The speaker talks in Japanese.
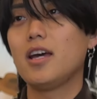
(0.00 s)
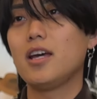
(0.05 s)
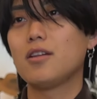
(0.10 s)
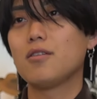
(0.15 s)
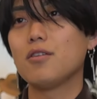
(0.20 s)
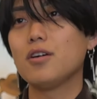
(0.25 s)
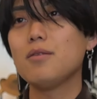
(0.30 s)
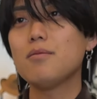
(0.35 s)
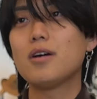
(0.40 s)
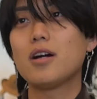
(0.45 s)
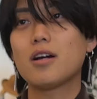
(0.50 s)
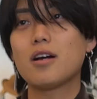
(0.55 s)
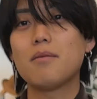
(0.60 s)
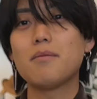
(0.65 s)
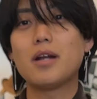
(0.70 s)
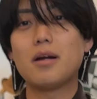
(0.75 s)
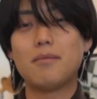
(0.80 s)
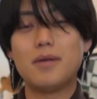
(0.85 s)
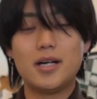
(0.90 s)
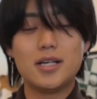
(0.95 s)
えーと、今
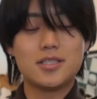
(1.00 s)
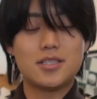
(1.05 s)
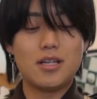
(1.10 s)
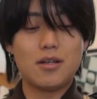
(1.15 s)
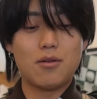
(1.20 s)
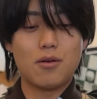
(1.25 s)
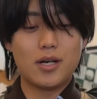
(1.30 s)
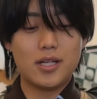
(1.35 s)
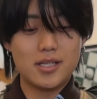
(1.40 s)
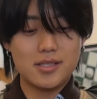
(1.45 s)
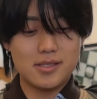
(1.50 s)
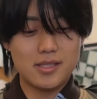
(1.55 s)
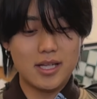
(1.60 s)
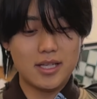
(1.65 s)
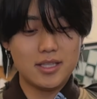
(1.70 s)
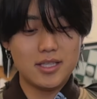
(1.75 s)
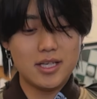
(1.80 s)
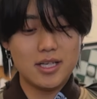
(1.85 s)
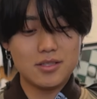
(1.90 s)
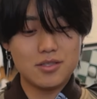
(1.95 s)
カメラ回してるのがですね、
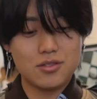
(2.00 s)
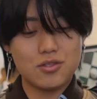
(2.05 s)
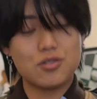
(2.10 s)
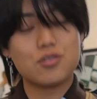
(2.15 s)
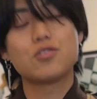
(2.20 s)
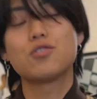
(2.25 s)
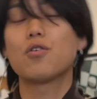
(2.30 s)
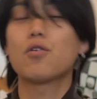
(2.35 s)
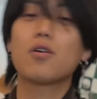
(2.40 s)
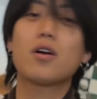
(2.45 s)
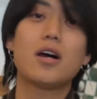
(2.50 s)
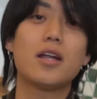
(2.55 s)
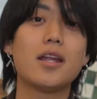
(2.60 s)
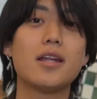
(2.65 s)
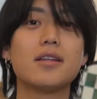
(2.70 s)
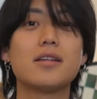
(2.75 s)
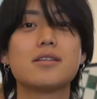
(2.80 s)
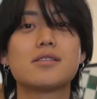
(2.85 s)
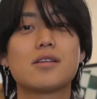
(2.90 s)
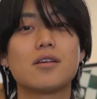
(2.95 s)
にがつじゅうよっかなん
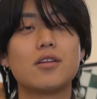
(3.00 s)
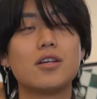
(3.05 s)
ですけど、